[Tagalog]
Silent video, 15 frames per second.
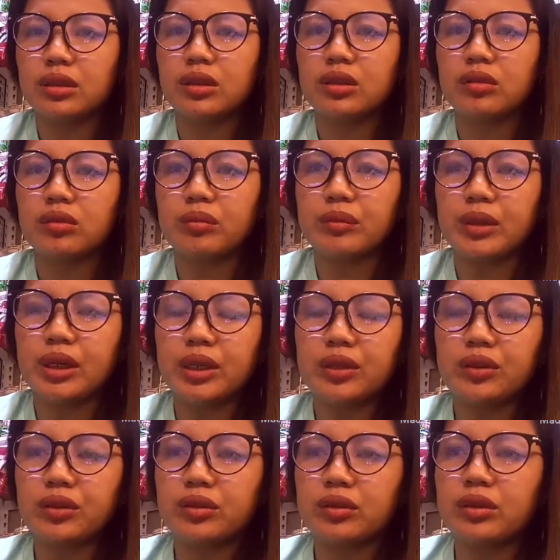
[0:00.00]
yung
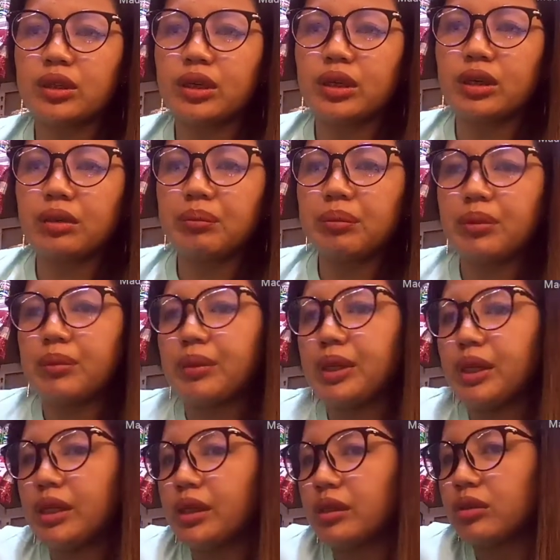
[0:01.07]
mother ko lang ang
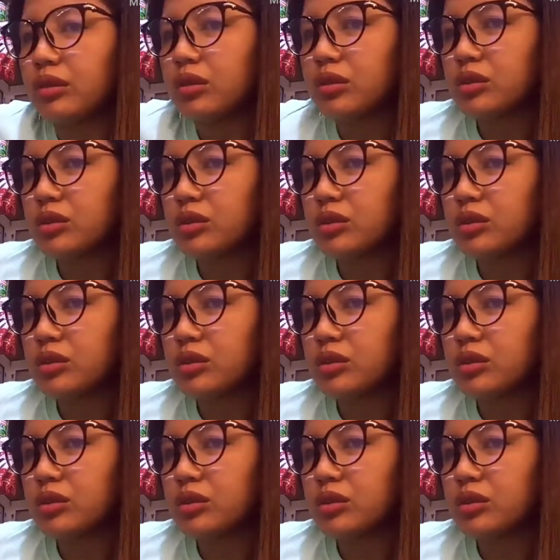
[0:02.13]
pamilya ko,